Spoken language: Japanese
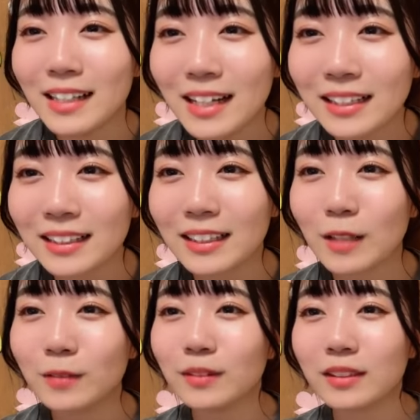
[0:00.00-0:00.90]
7位
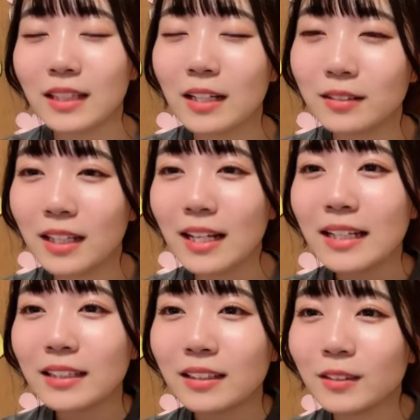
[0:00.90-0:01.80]
北違う7
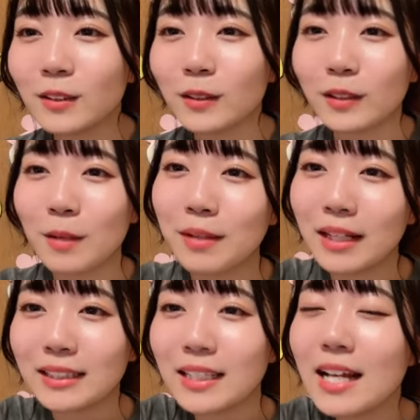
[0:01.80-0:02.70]
位黒猫
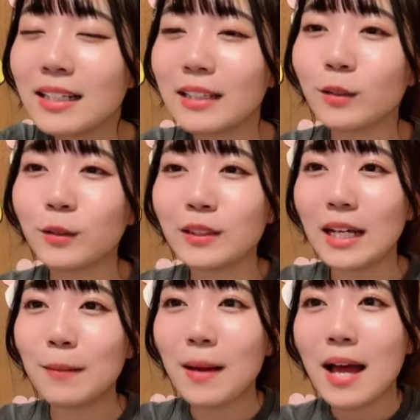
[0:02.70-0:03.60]
山中さんありがとうご
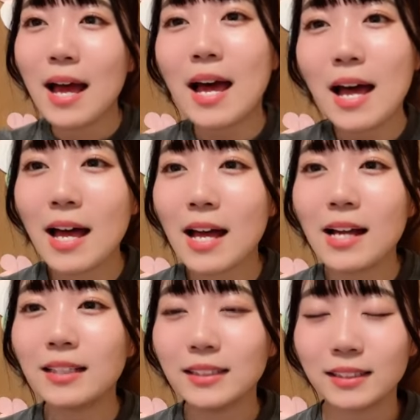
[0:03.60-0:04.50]
ざい
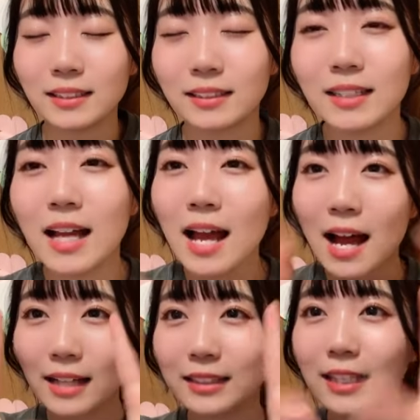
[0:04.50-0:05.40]
ます
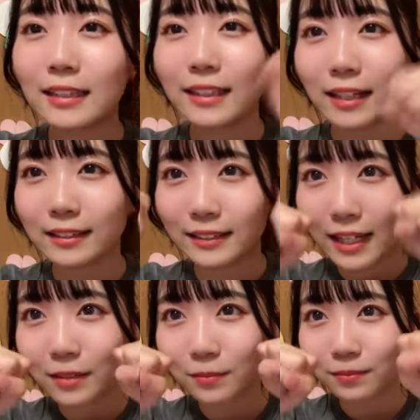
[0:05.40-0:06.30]
あじさいにゃんにゃん
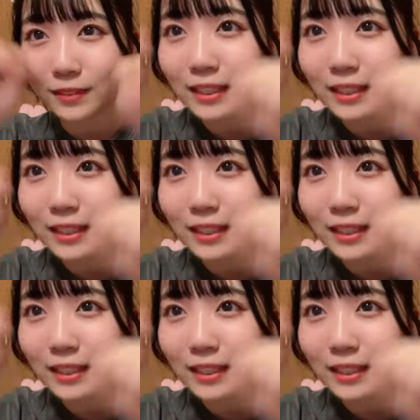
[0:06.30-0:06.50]
にゃんにゃ